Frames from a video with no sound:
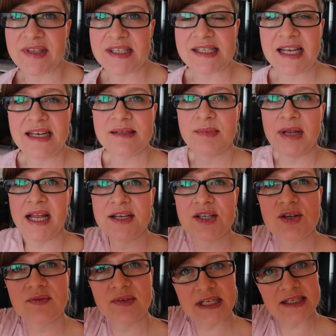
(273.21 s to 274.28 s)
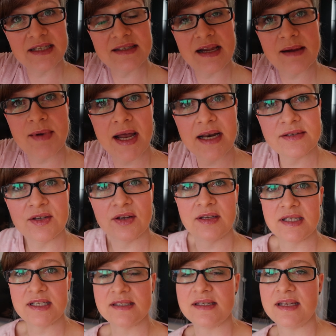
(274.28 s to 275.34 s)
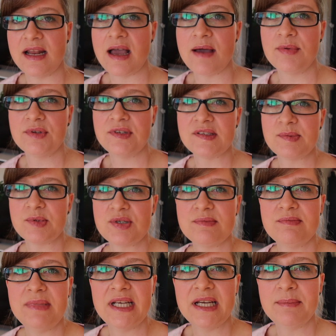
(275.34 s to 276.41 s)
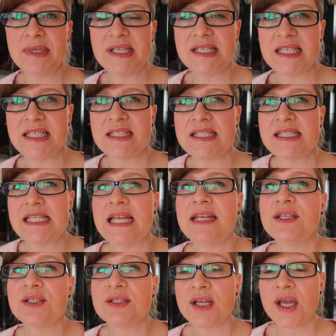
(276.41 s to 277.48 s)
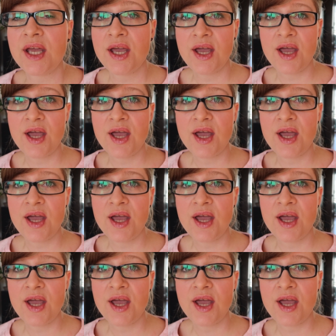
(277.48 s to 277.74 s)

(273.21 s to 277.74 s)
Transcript: das alles mal anschauen, weil ich das selber alles noch nicht gesehen habe und das bestimmt megamäßig interessant ist